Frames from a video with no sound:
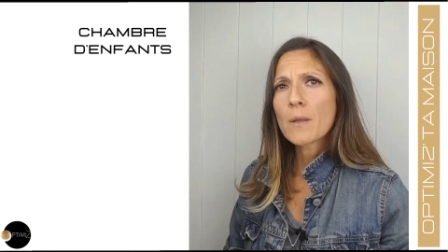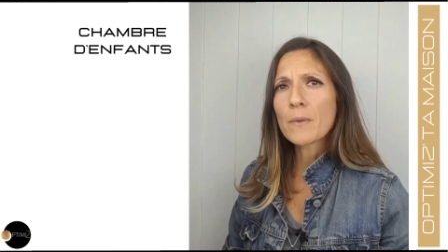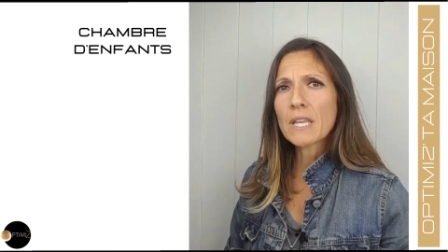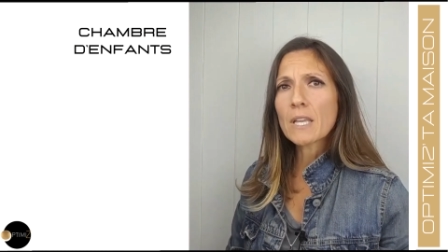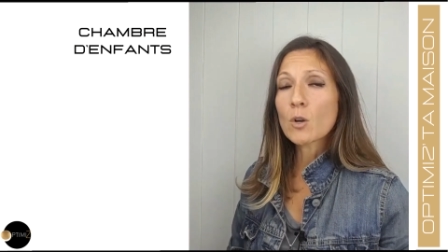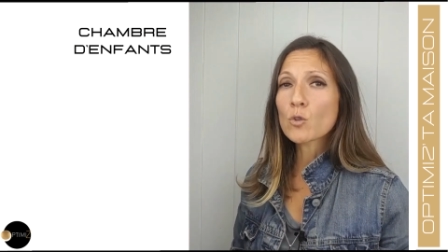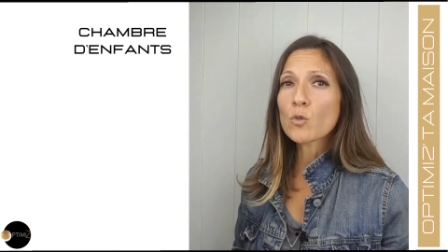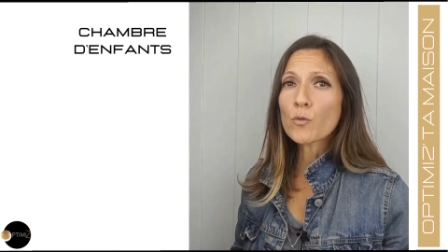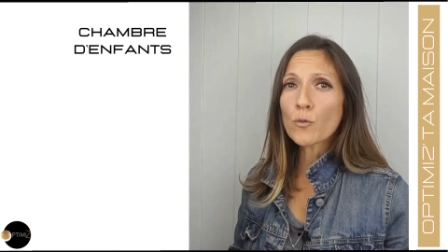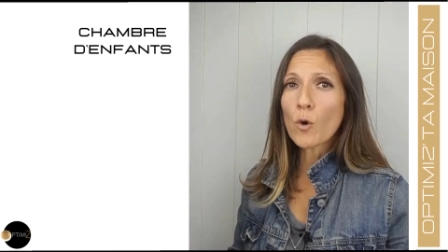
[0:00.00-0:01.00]
Mais quand
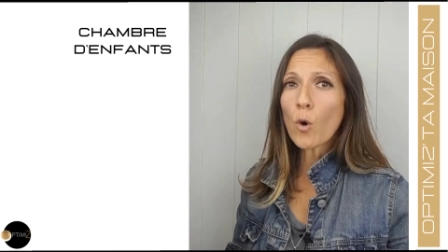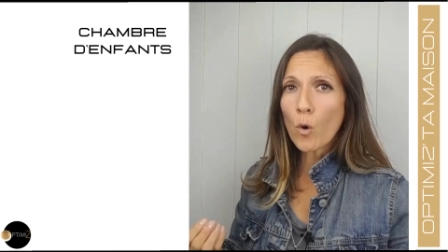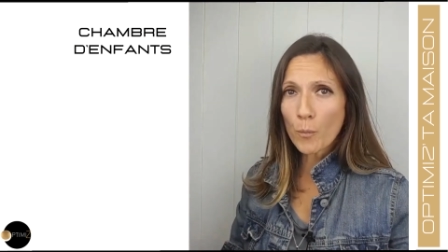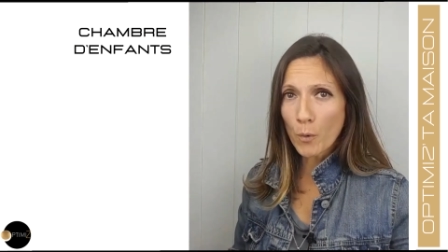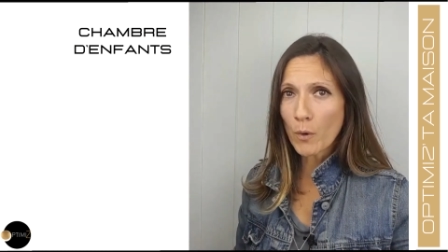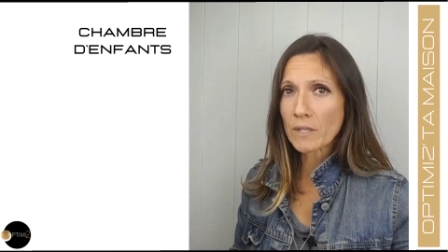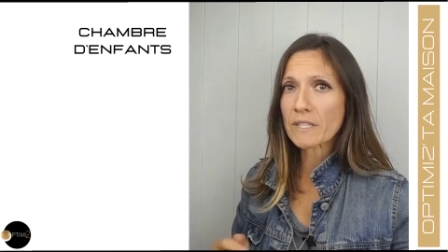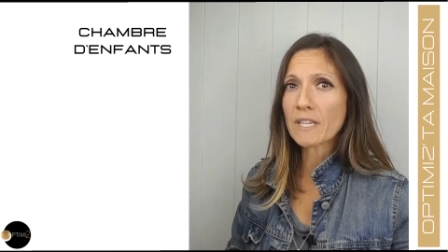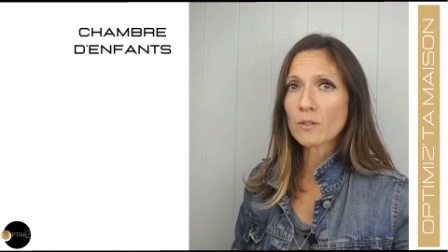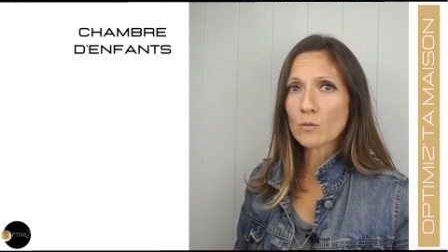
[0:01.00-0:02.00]
on veut, on peut
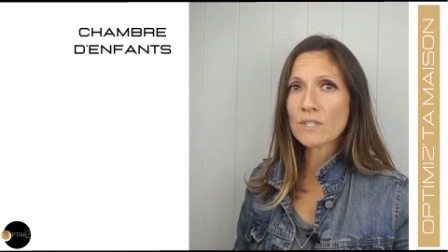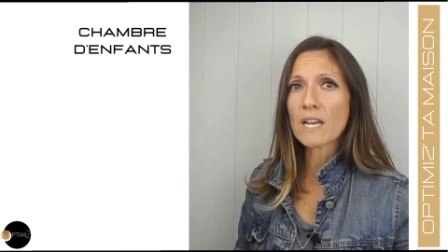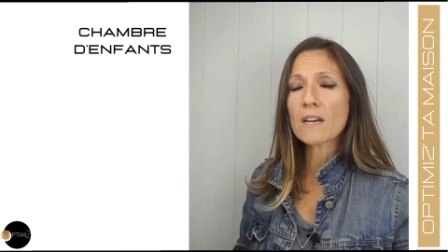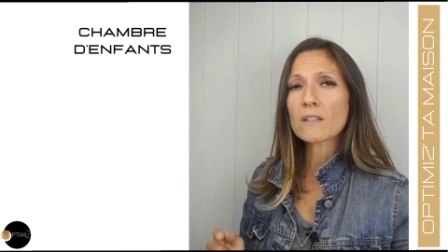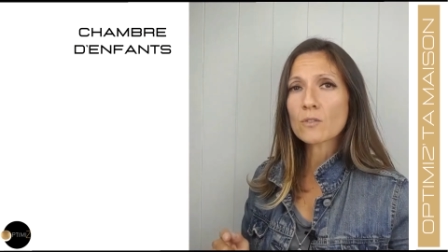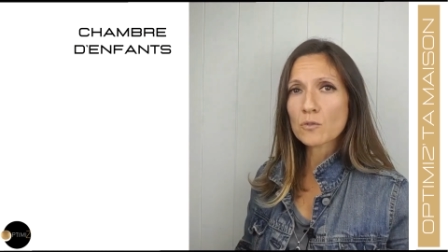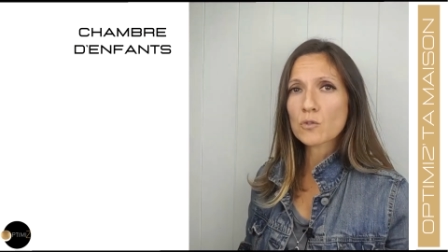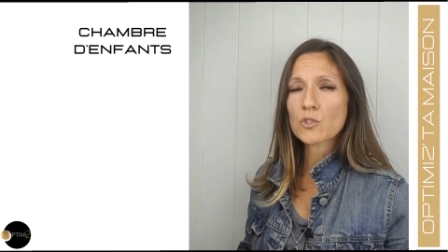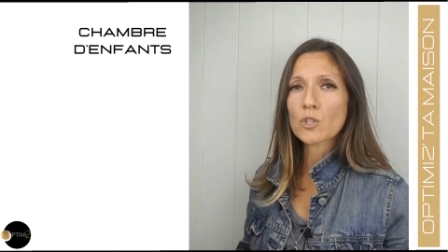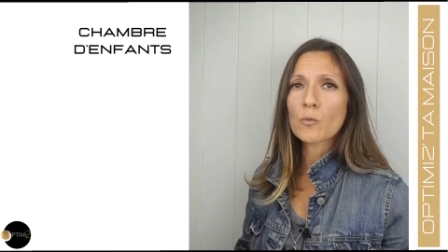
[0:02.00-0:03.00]
intégrer tout ça dans
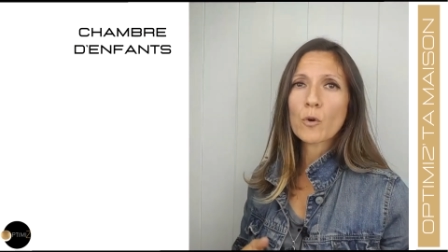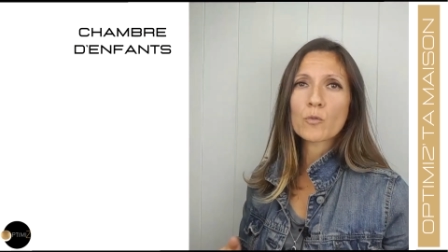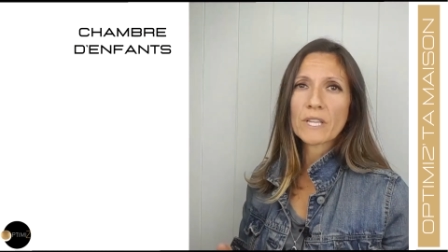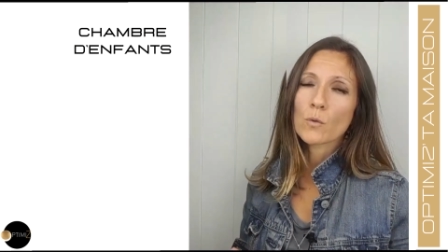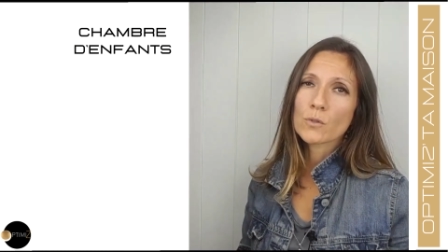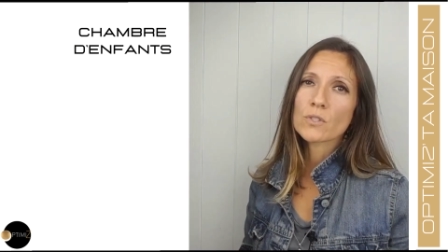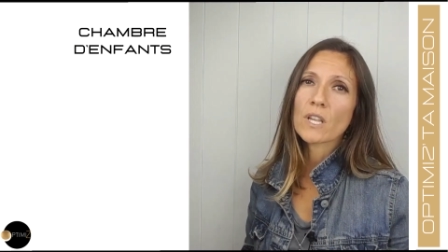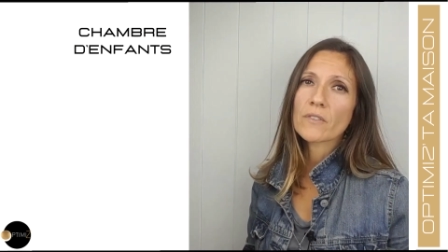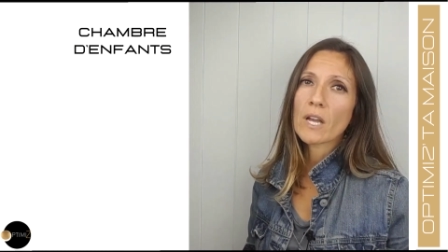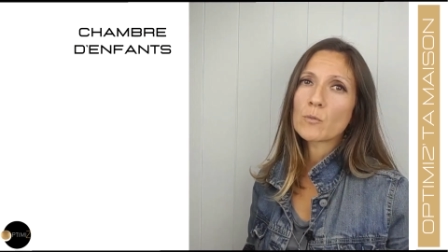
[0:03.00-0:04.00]
une chambre moyenne. On se
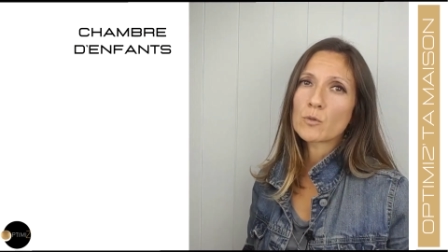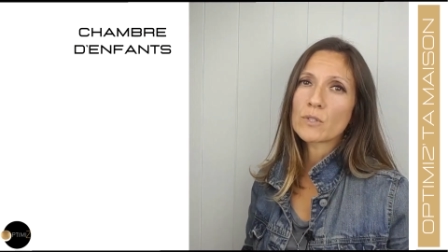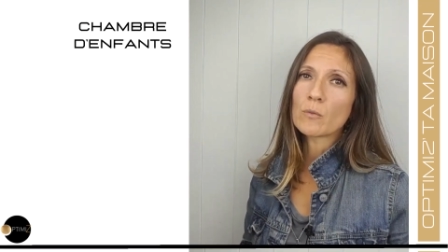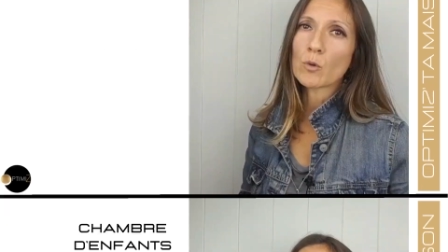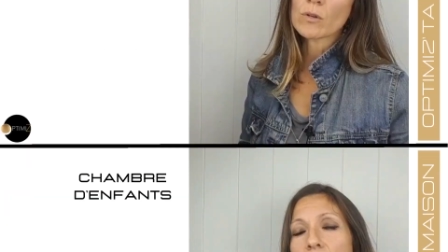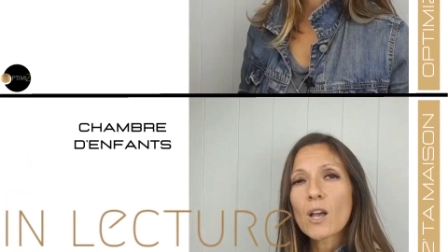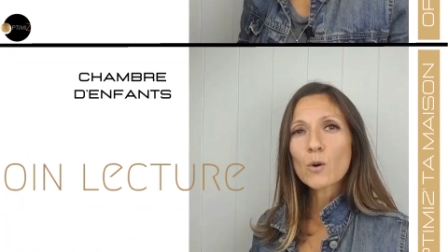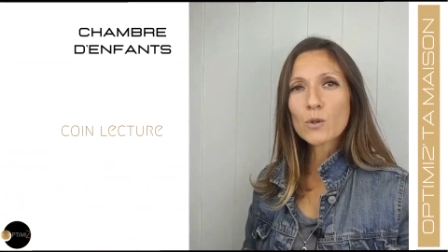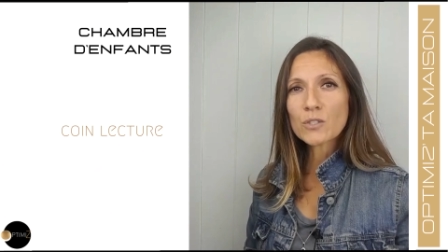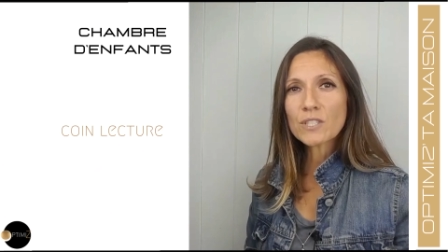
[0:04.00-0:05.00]
servira beaucoup des murs.
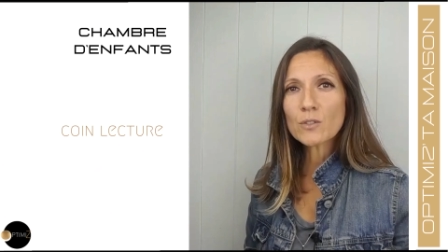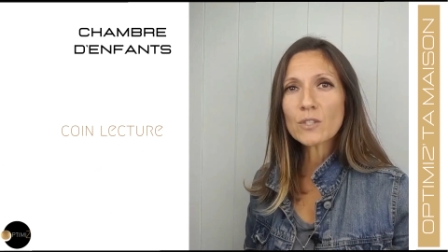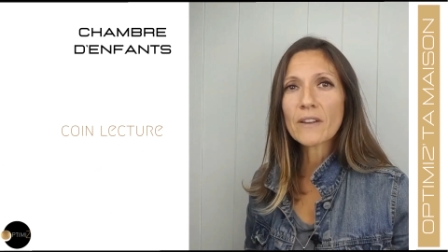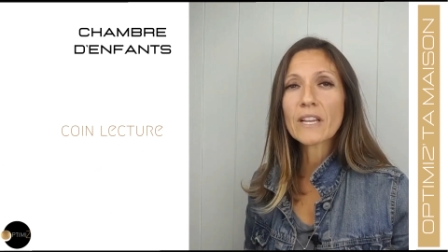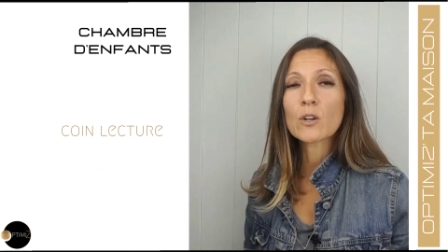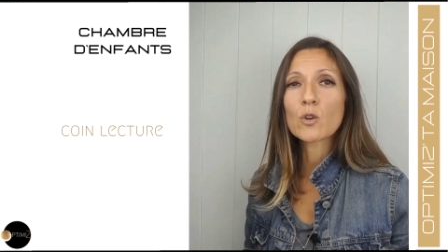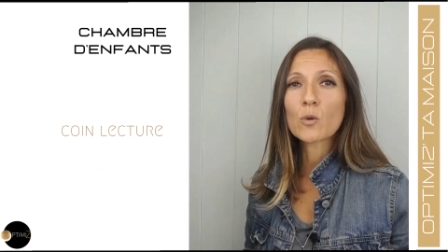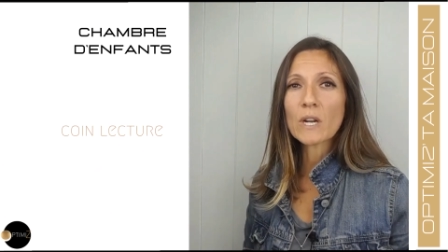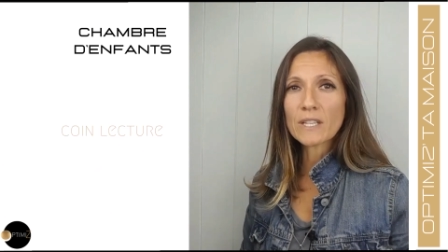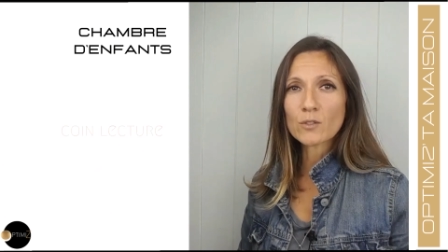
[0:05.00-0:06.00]
On continue avec le
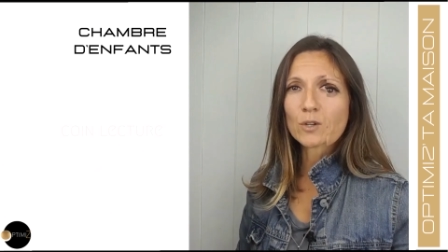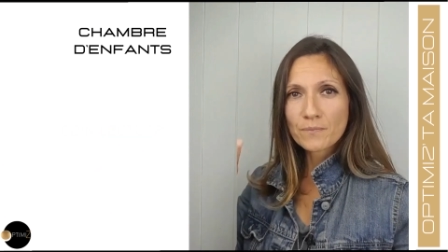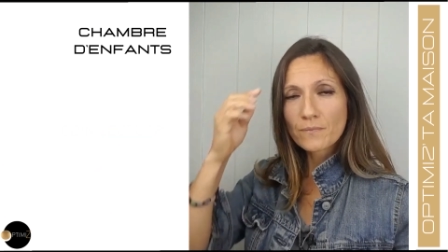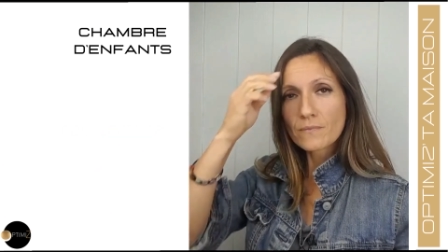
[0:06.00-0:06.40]
coin lecture.